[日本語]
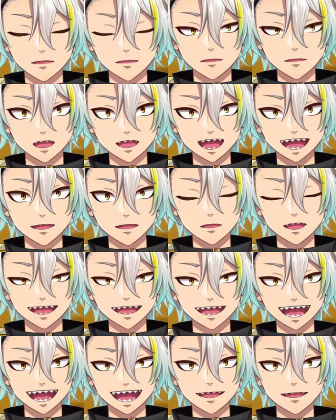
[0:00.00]
と、あんまり
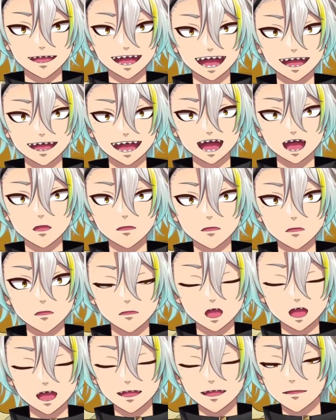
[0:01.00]
長くやらないこと
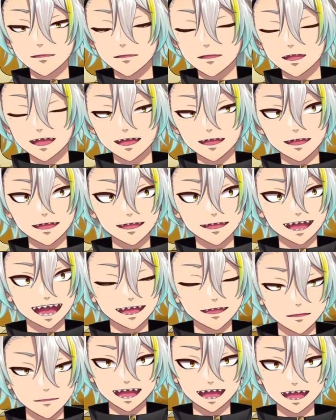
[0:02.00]
ぐらいしか見つけられてない。
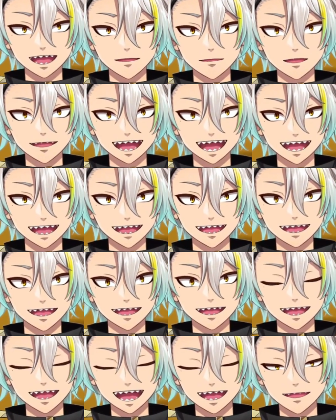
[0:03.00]
まあ、元気に
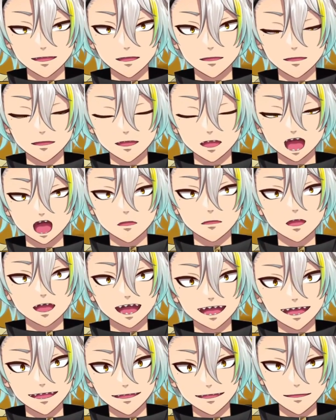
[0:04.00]
リアクションしよう、みた
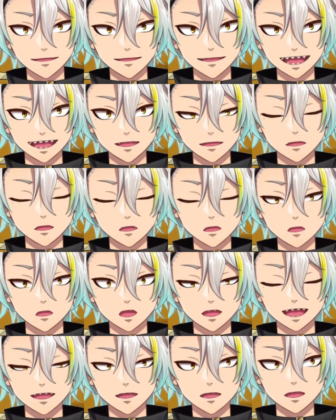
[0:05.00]
いな。ちゃんと驚い
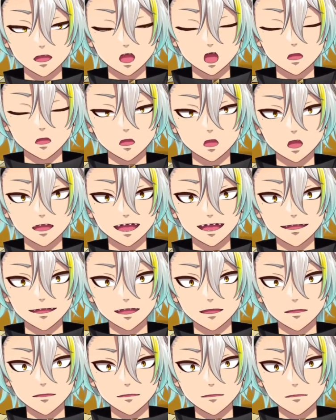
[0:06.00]
た時は驚いたって
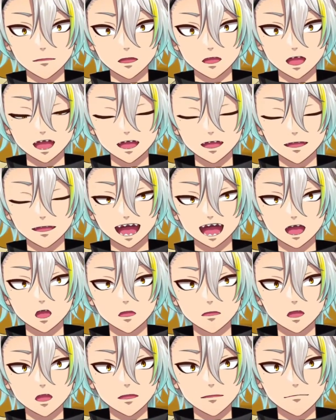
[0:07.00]
気持ちをみんなに伝えよ
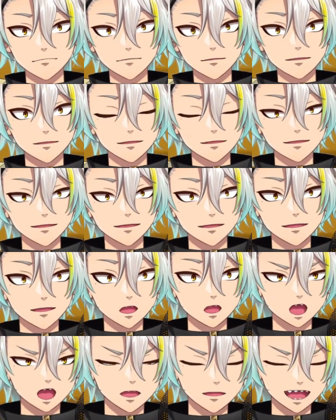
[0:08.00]
うってなる。
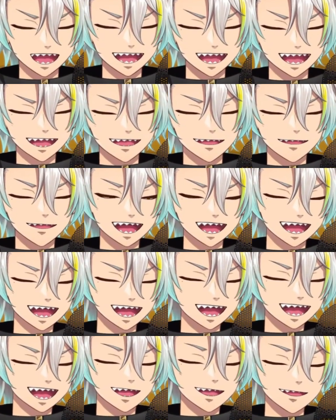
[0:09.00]
それぐらいなんだよ
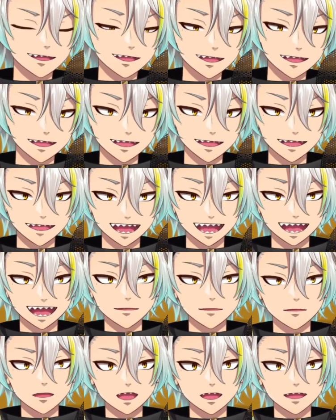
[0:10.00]
ね。だから
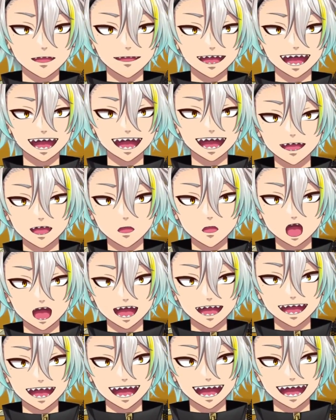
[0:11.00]
難しいんだ。
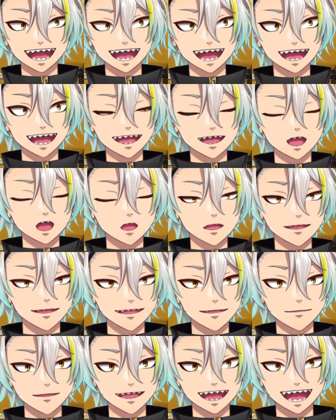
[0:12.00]
悪いな。こんな
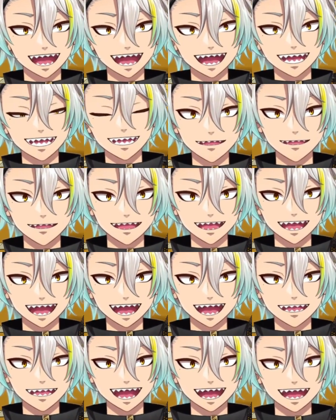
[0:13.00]
先輩で。や
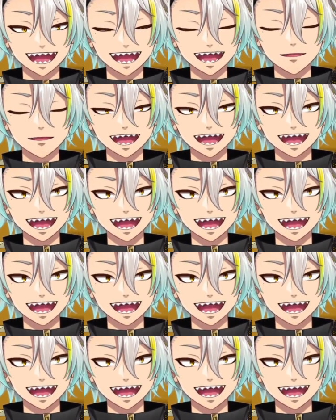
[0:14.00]
りたいゲームな